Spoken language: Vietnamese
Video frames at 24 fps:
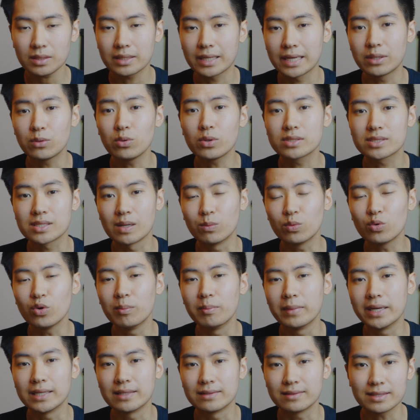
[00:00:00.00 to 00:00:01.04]
cái cuộc sống của
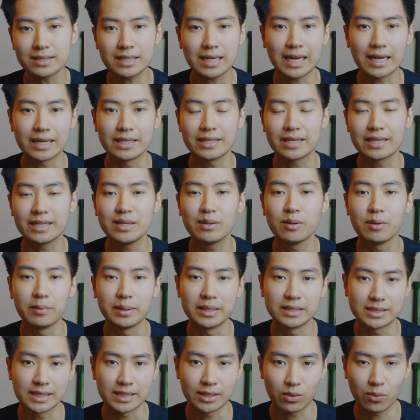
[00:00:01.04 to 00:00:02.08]
mình, tất cả những cái điều mà
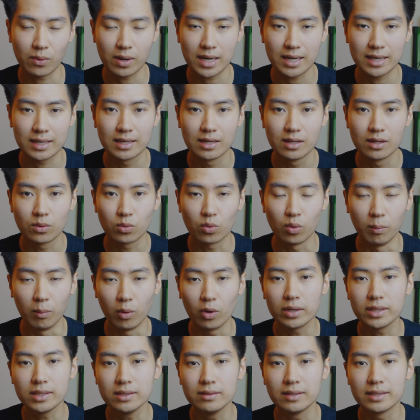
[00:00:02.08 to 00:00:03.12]
mình trải qua của
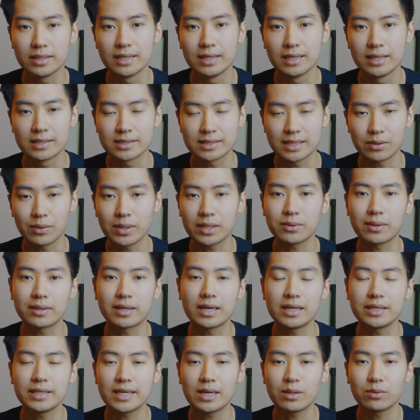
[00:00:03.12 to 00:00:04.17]
mỗi người sẽ hoàn toàn
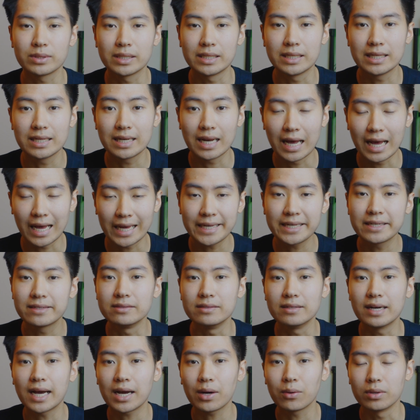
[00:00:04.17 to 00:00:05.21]
khác nhau. Thế nên là hãy
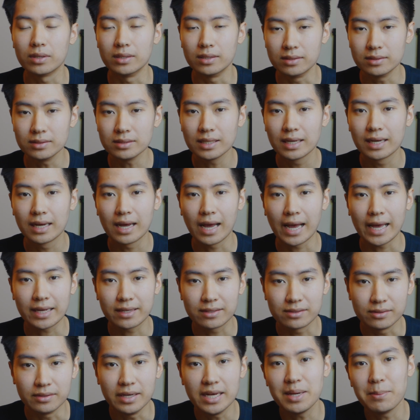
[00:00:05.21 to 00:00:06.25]
cứ hào hứng, hãy
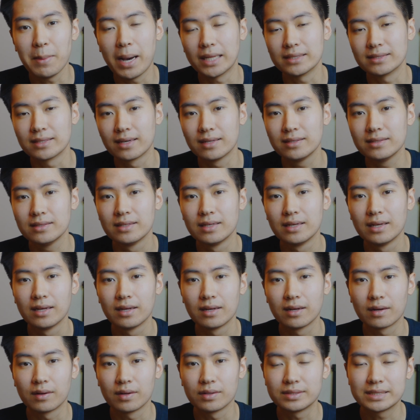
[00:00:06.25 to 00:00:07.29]
cứ để bản thân
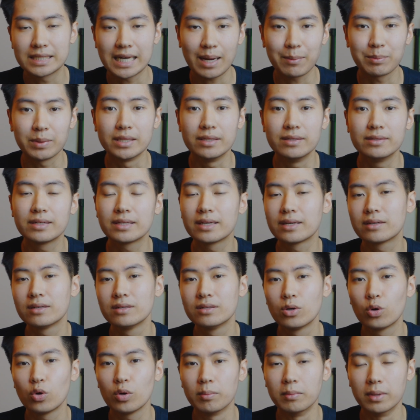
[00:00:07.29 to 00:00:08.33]
chạm đến những cái
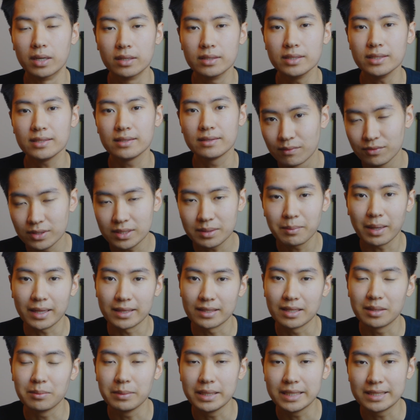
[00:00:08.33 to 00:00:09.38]
cơ hội mới, vứt
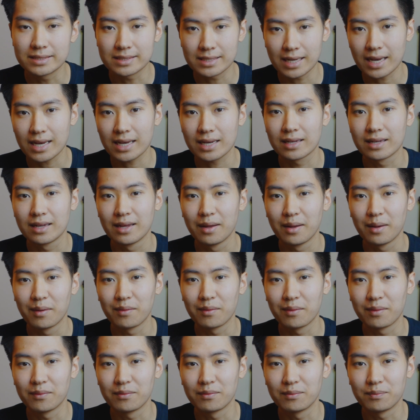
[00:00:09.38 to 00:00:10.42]
bản thân mình ra
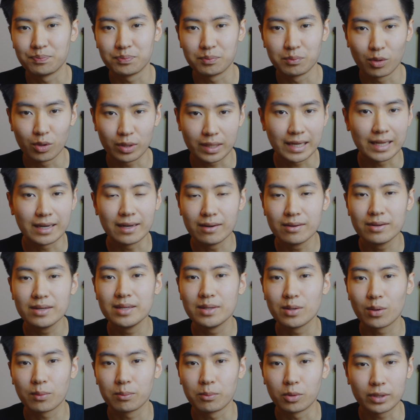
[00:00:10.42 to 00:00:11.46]
một cái
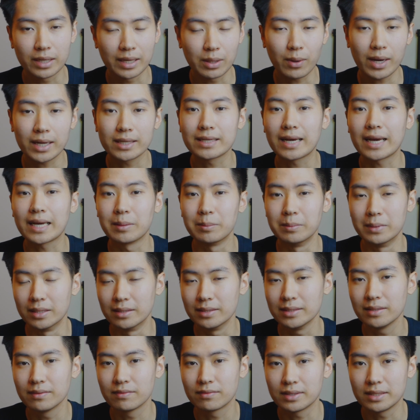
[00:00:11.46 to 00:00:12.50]
nơi, một cái hoàn cảnh
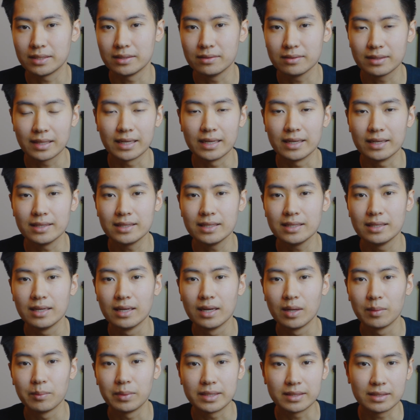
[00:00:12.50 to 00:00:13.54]
mới, và như thế thì
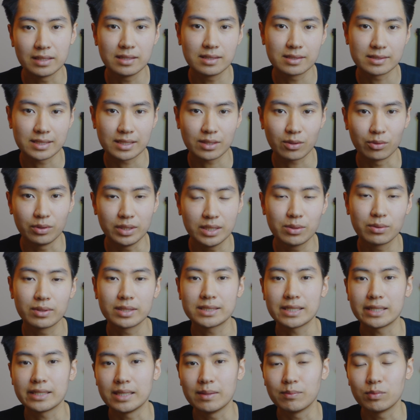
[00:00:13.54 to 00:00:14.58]
mình tin là sẽ có nhiều cái
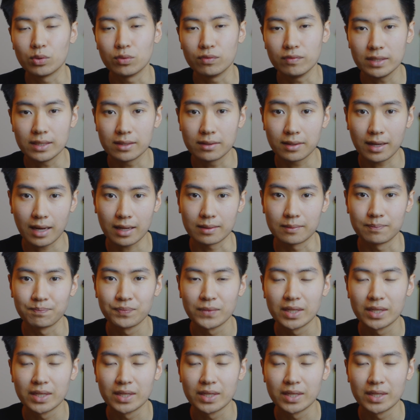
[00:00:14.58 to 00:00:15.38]
trải nghiệm thú vị hơn hẳn.